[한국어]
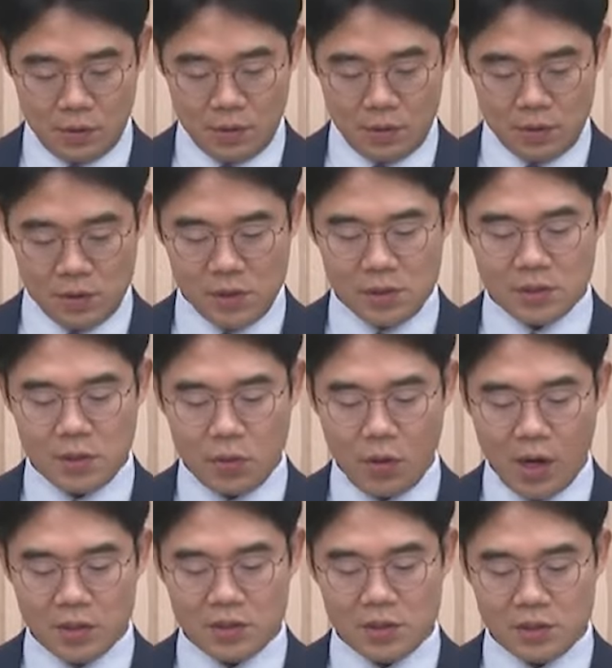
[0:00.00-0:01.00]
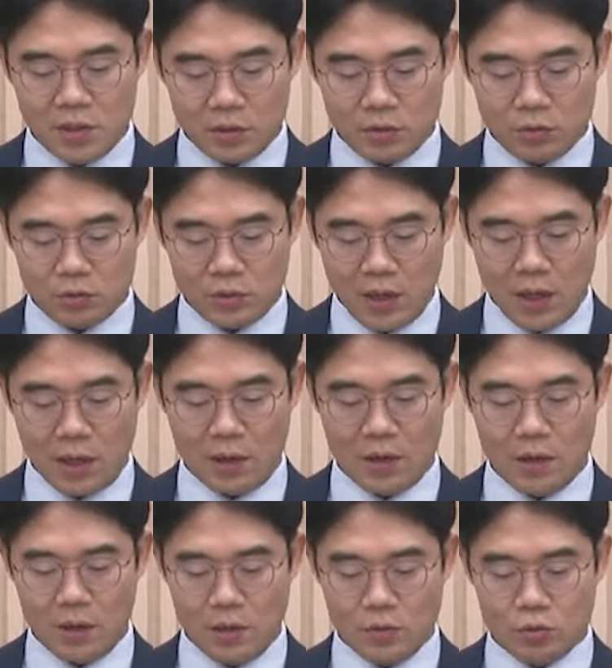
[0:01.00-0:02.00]
실제 확진자 수가
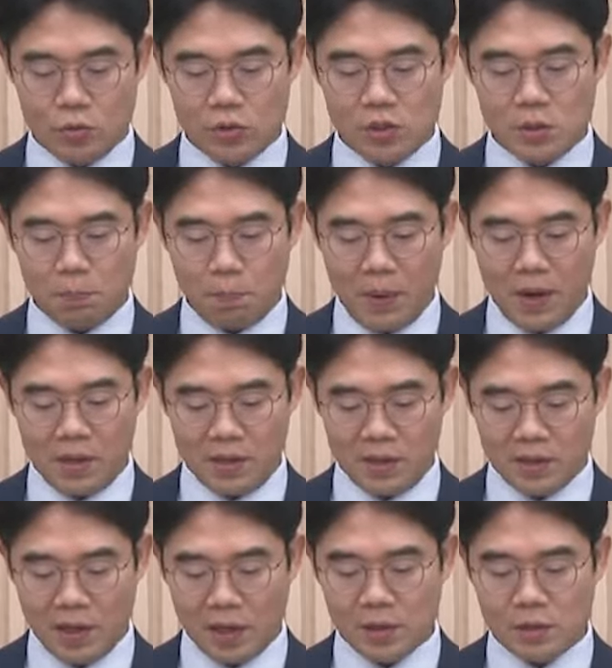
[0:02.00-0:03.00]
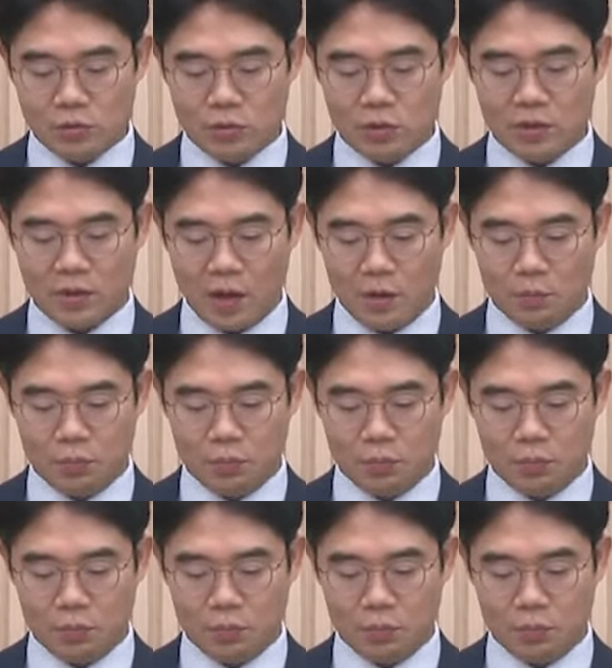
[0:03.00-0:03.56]
수십 배 이상일 수 있다는